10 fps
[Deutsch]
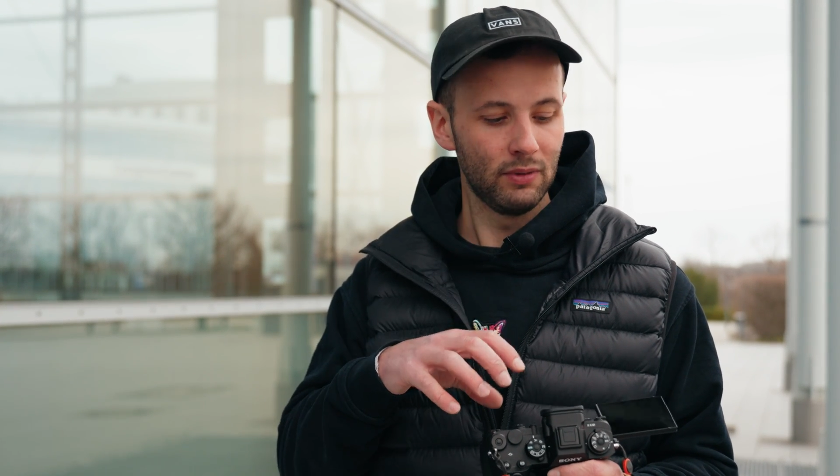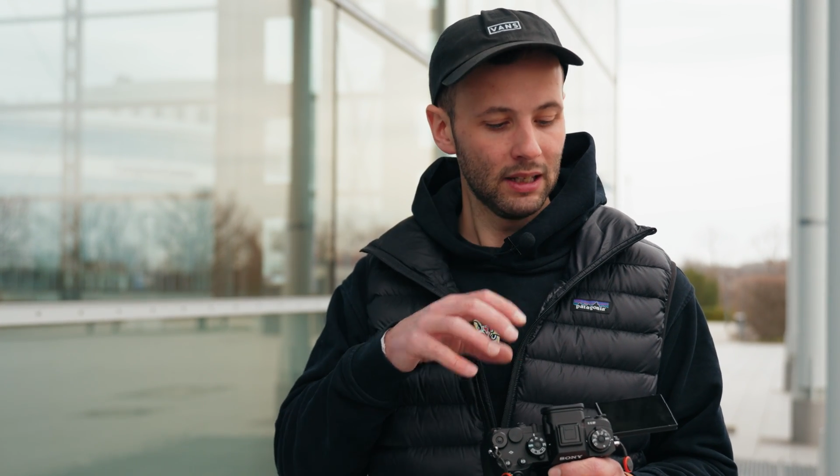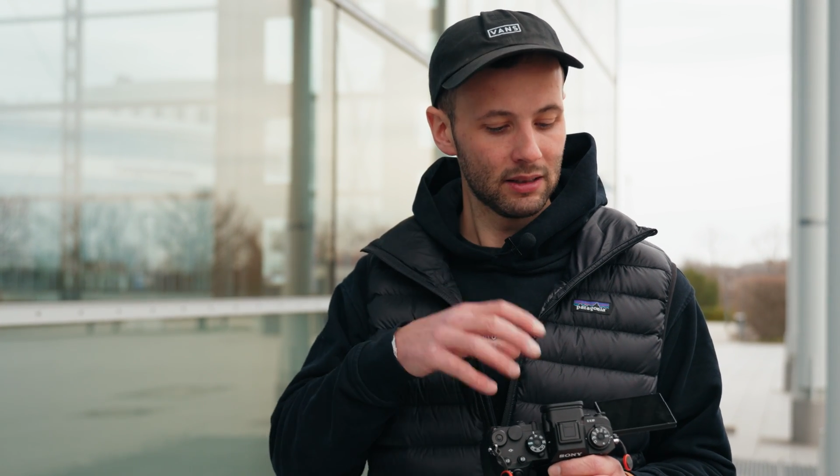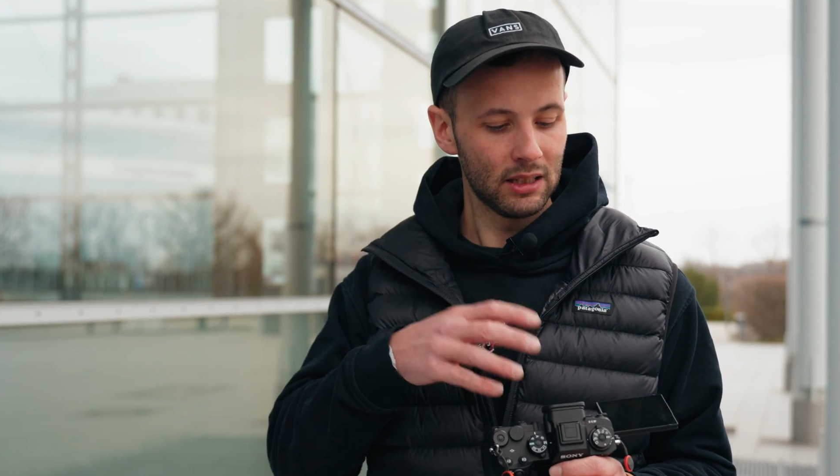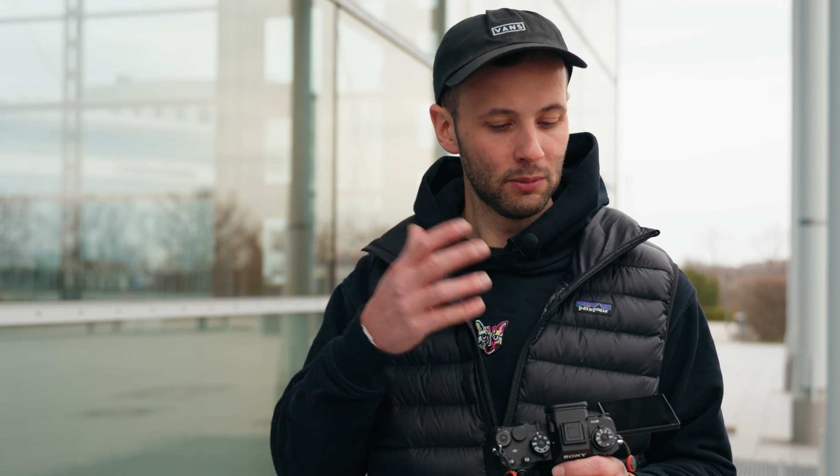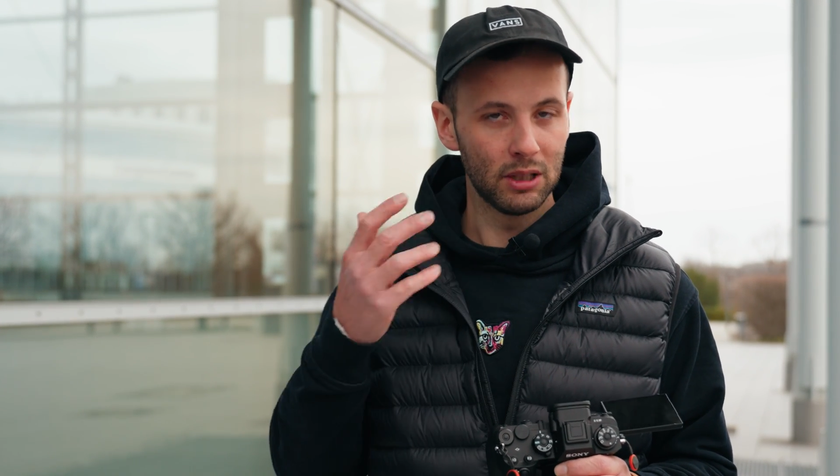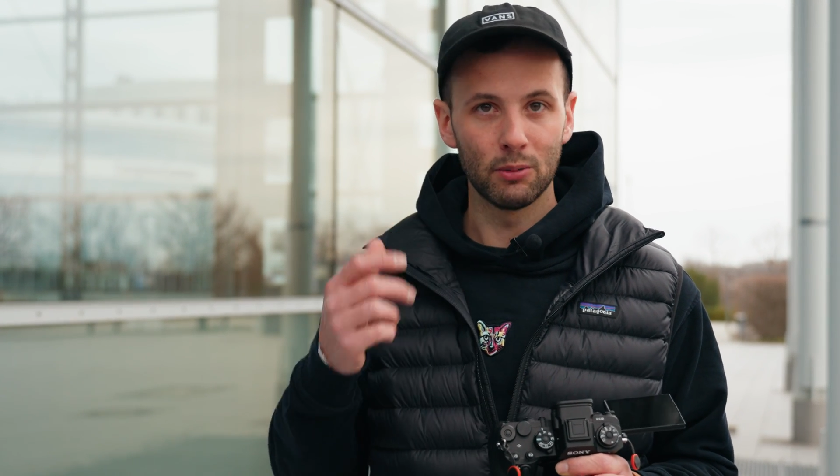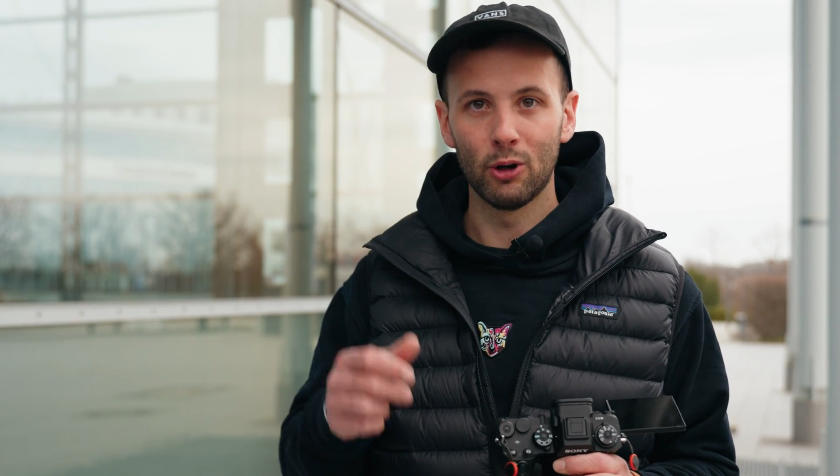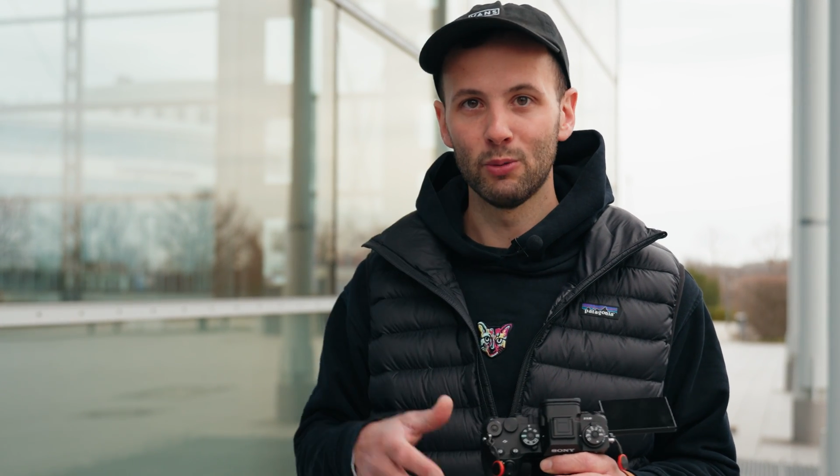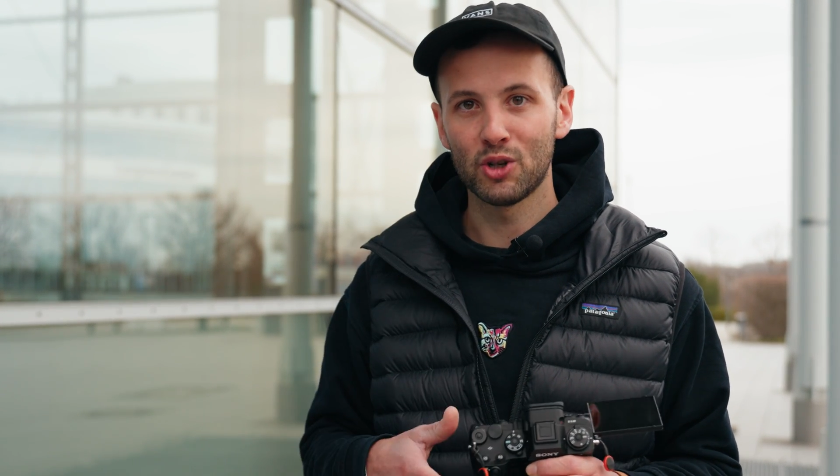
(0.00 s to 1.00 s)
wie jetzt hier mit
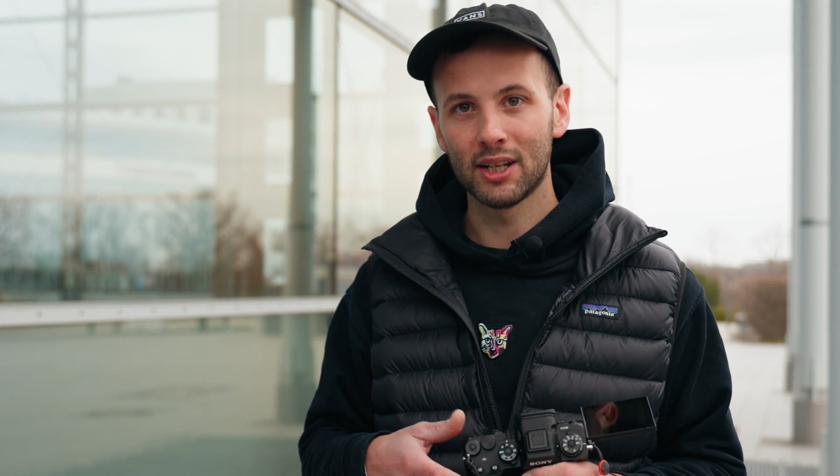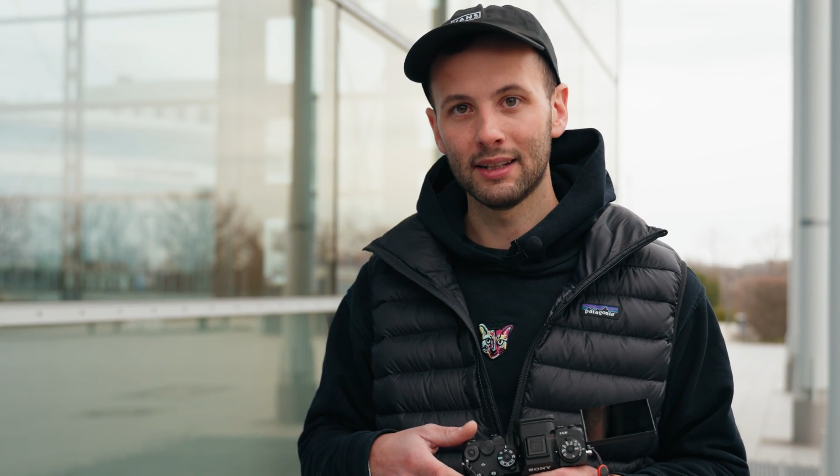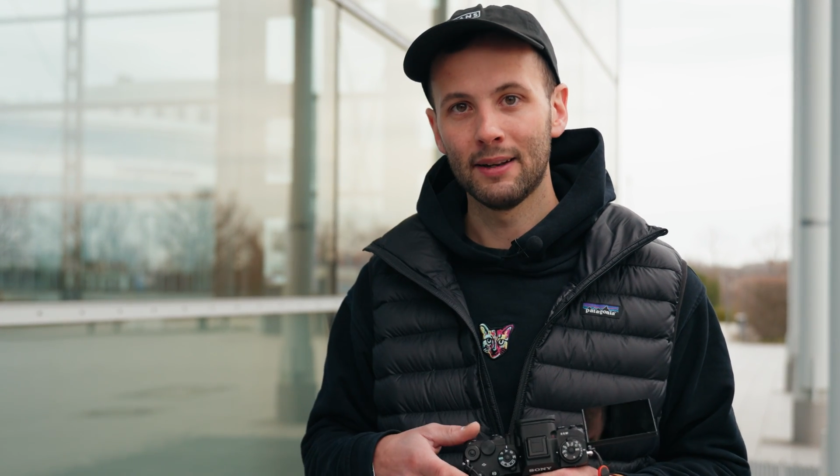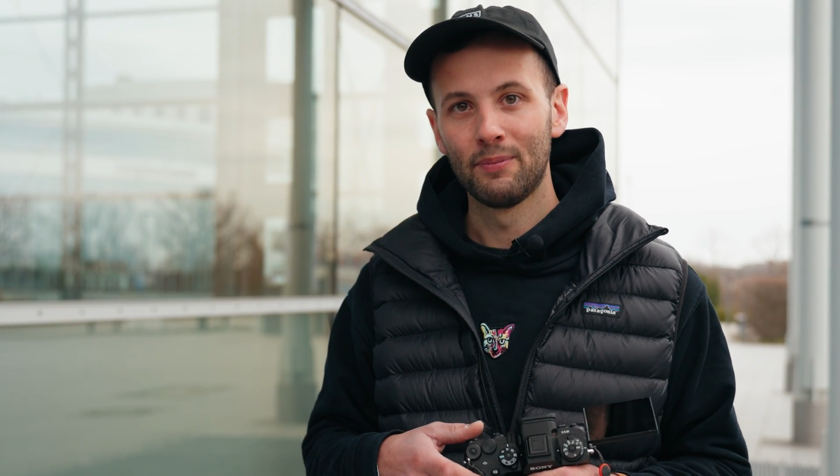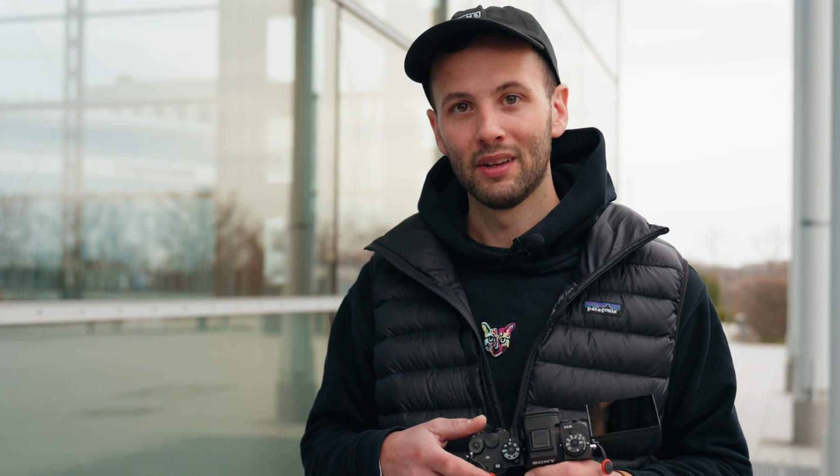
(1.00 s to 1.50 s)
dem Global Shutter,